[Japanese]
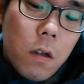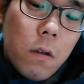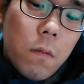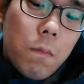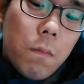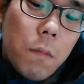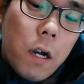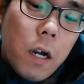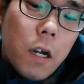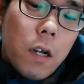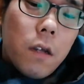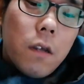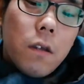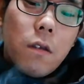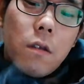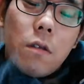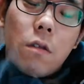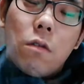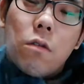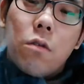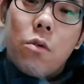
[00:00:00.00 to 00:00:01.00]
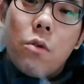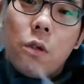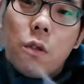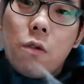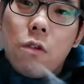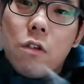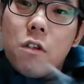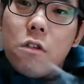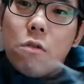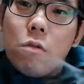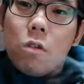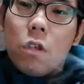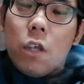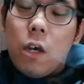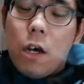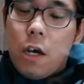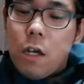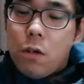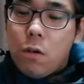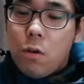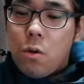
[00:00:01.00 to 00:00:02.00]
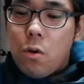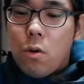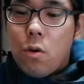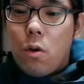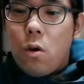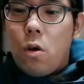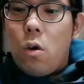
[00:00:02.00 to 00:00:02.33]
まあ今日はそんなとこであの